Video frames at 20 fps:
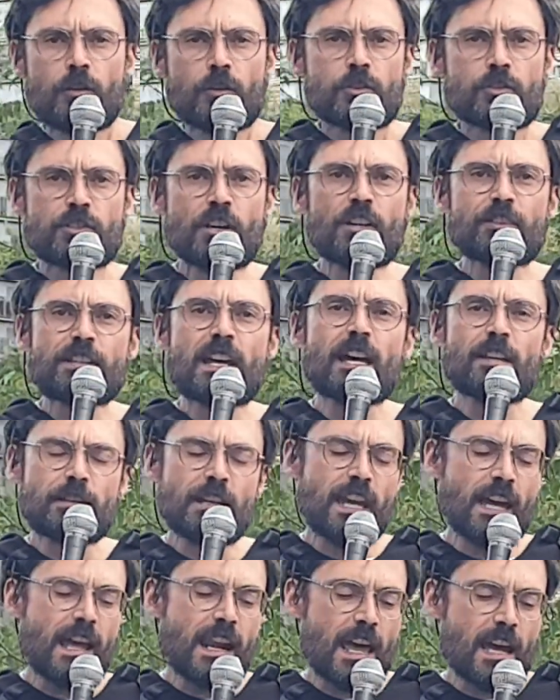Sans
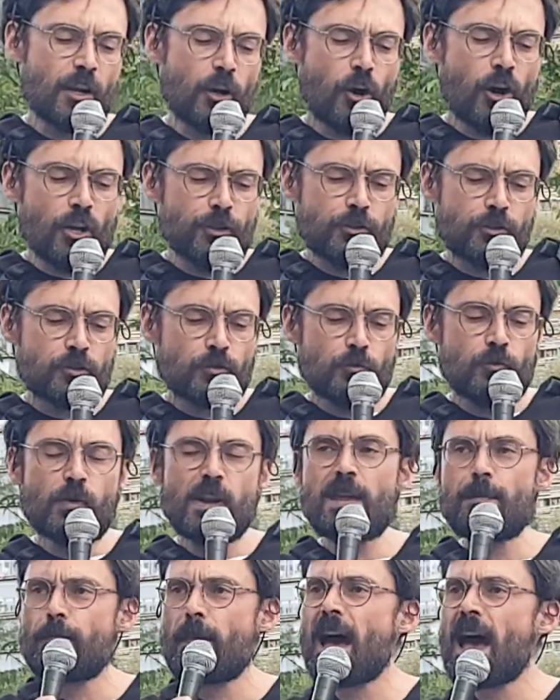tarder à la grotte où
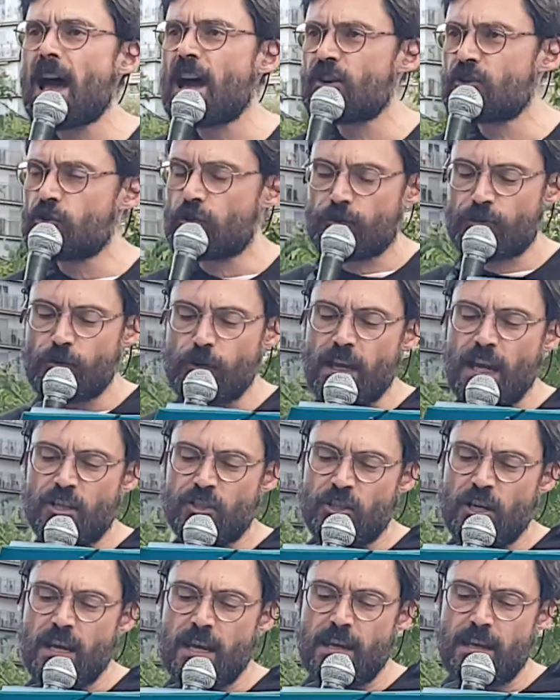les mages se
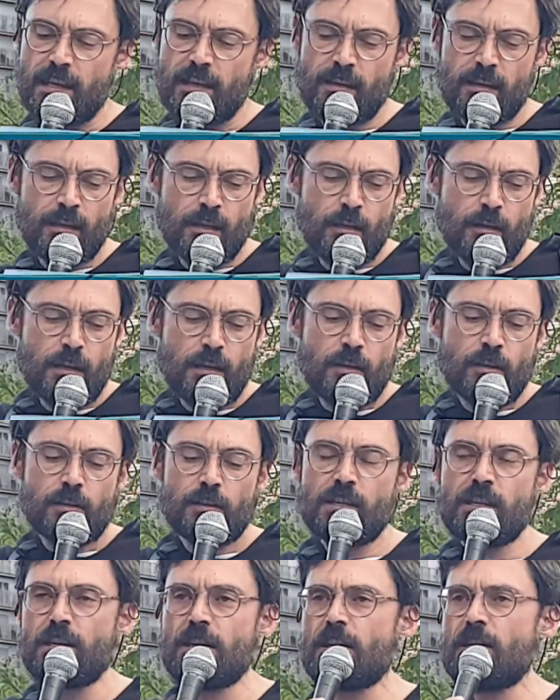cachèrent,
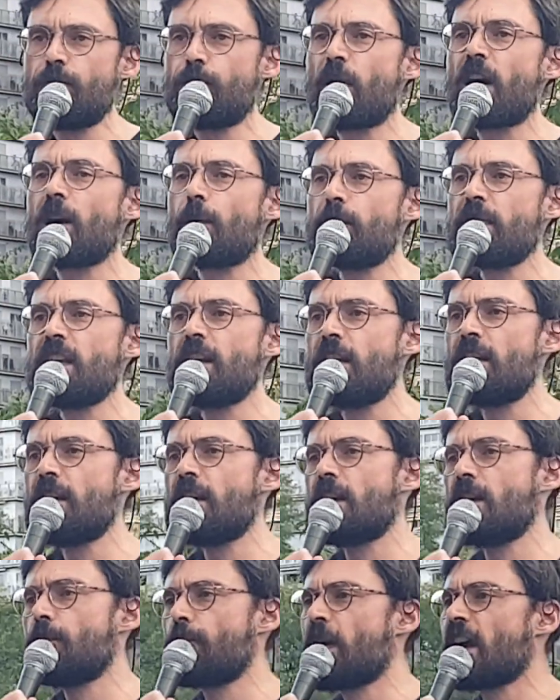ni parmi
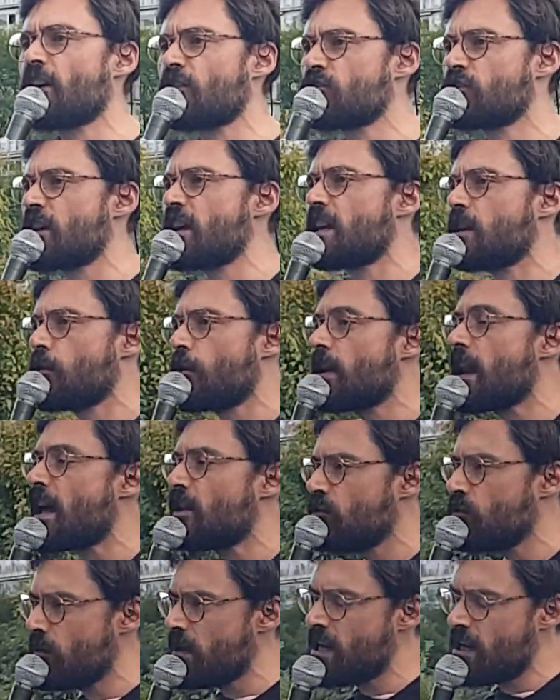les bergers que la
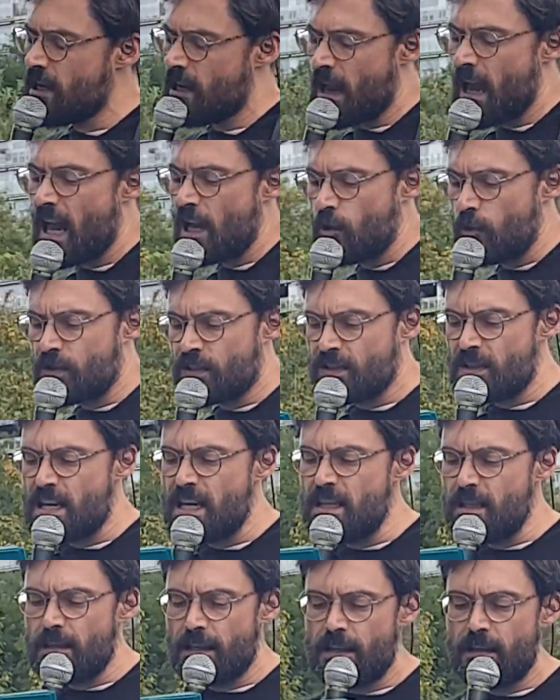nuit
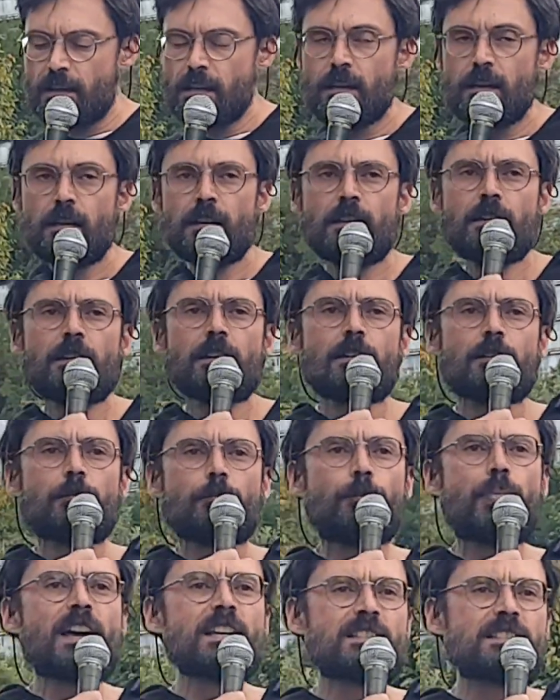hallucine,
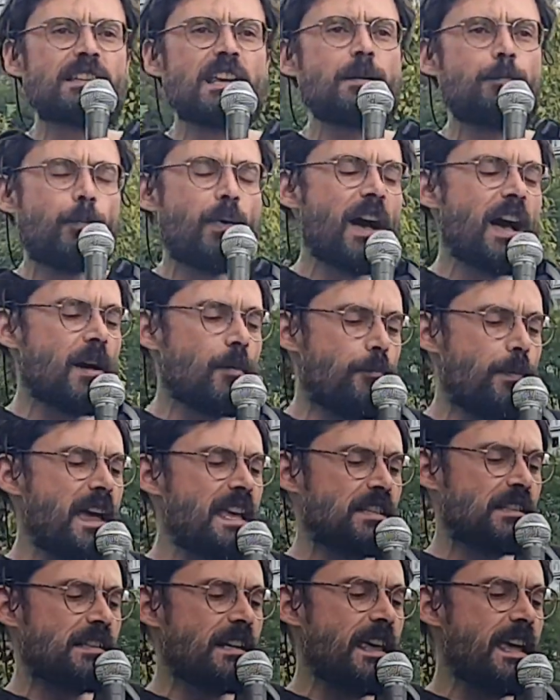passés par
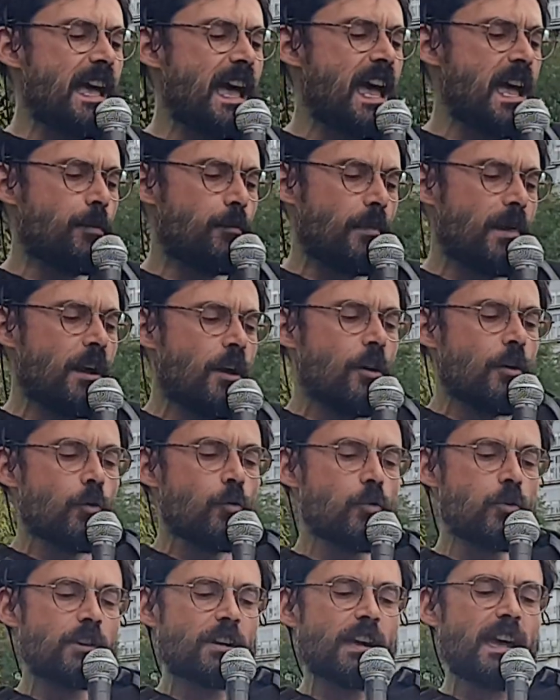Bethléem
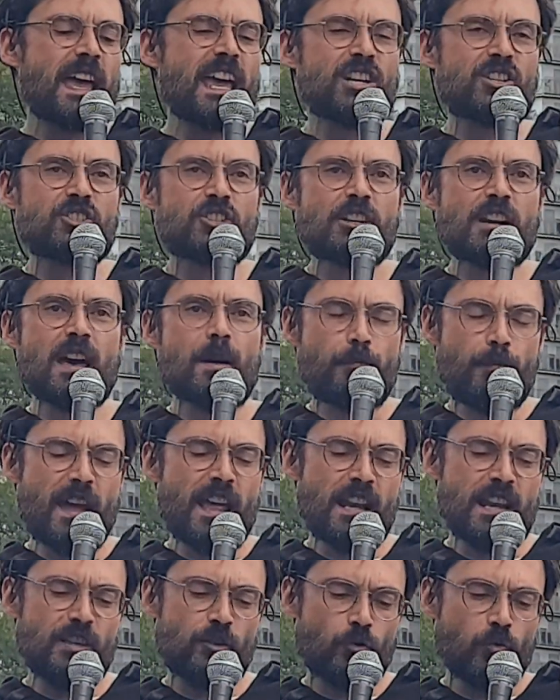où crèche la
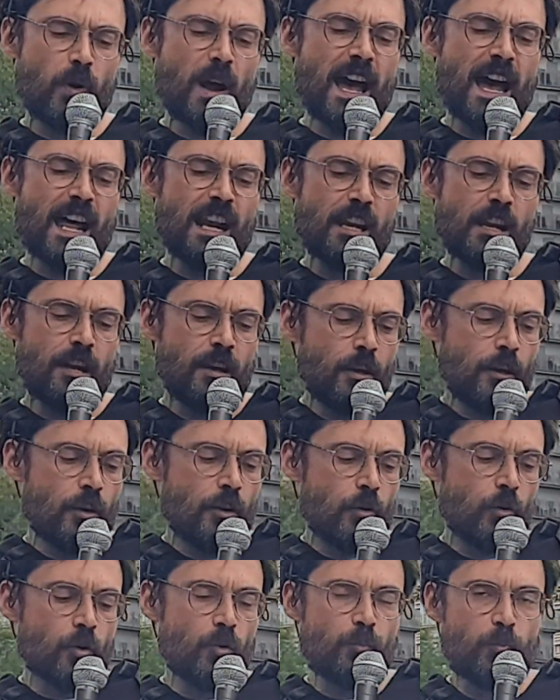belle étoile,
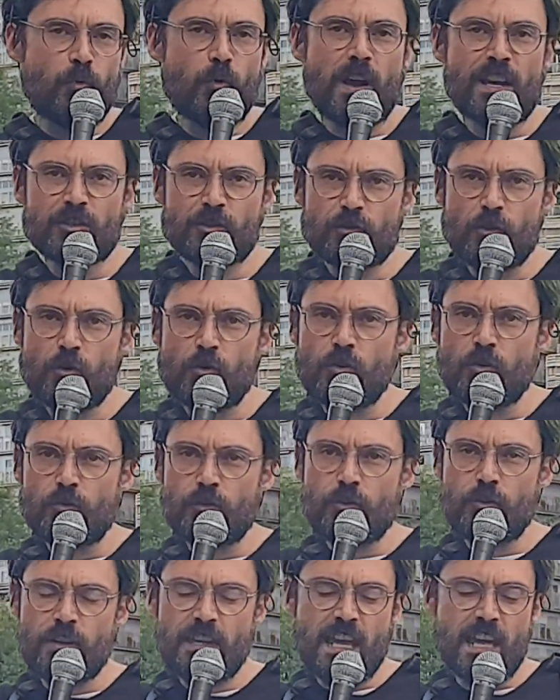au poison
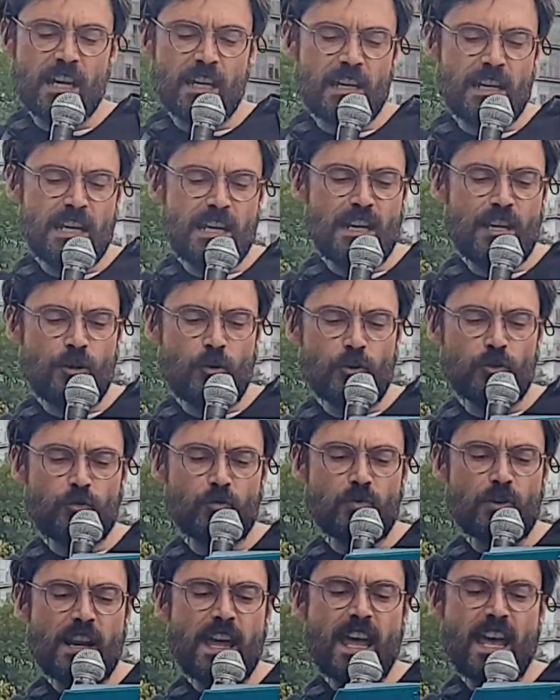que guérit le
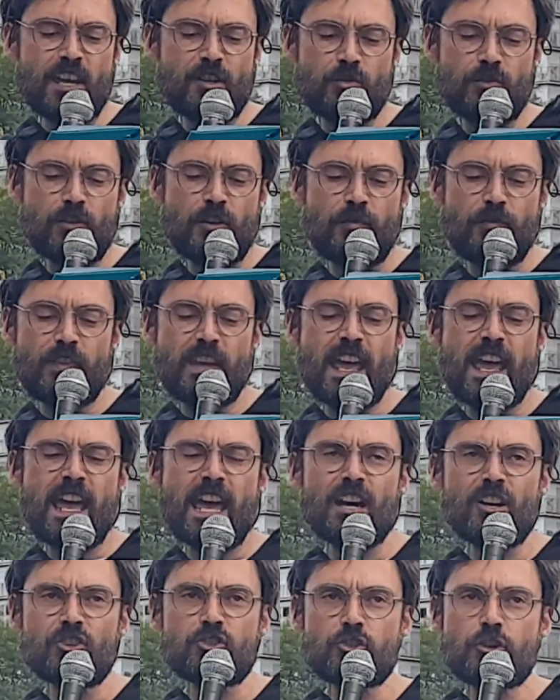doulet d'une
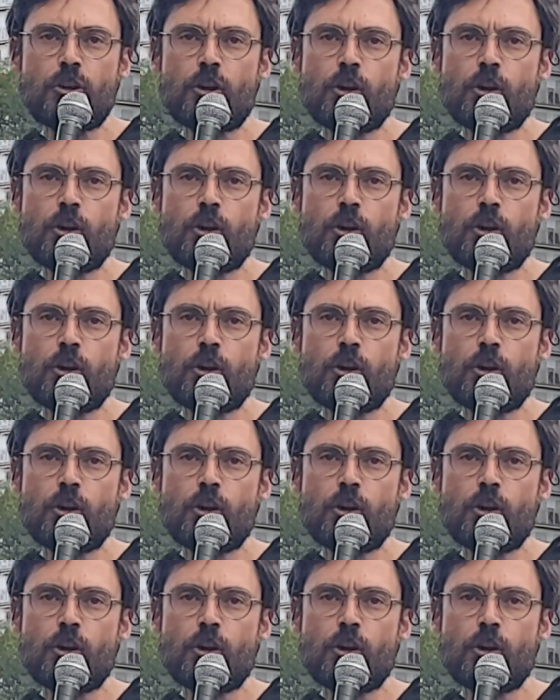vierge,